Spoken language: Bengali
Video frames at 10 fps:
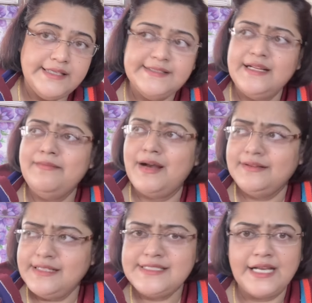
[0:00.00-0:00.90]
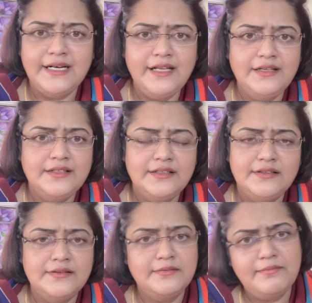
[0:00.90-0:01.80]
যারা মানতে চান না
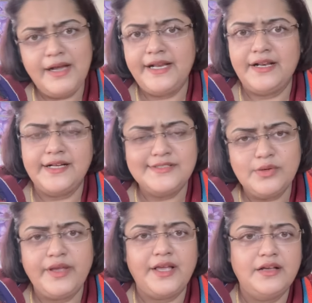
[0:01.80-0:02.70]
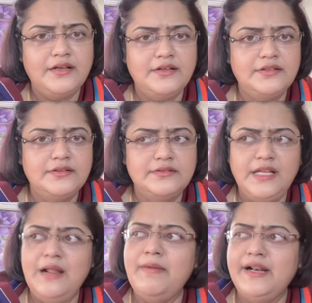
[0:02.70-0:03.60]
মানেন না ইটস ওকে
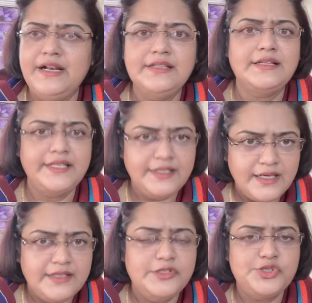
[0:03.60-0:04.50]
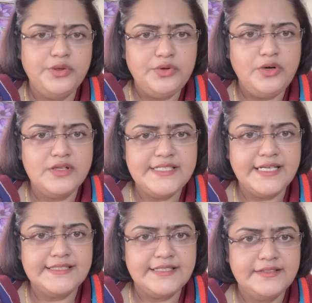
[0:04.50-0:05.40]
তারা মানেন না তাদের নিশ্চয়ই কোনো লজিক
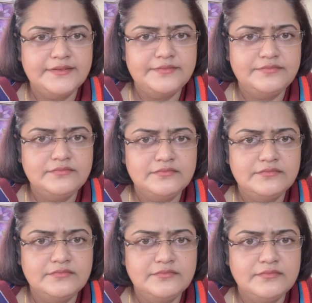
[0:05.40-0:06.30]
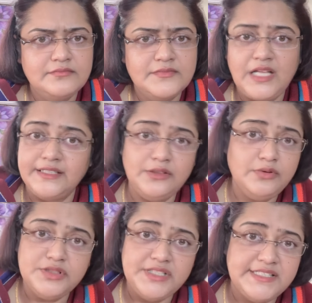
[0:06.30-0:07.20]
আছে তাদেরও
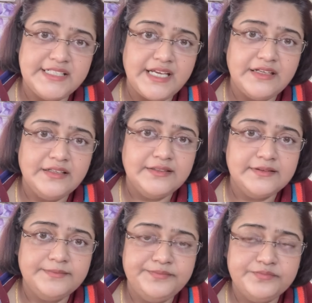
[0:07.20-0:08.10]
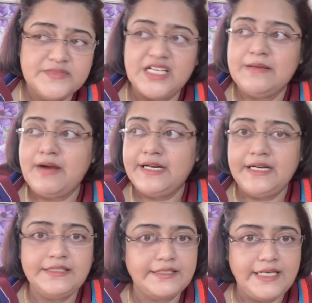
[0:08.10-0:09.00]
দোষ দিচ্ছি না যারা মানেন
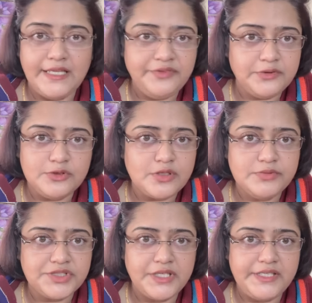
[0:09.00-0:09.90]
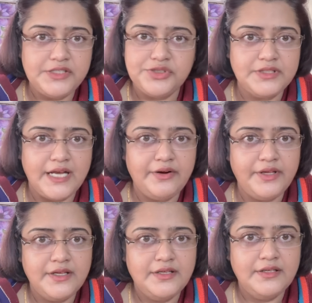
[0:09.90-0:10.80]
না তাদের লাইফে কোনো সমস্যা নেই নিশ্চয়ই তা
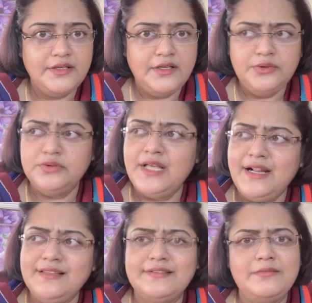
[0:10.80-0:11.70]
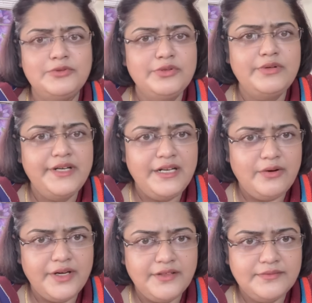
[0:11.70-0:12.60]
নয় তো তারা তাদের মতো করে ডিল
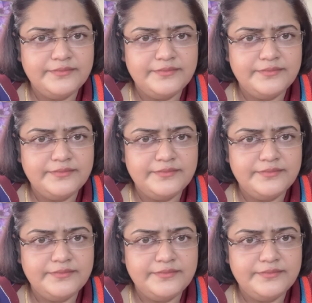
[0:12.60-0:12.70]
করেন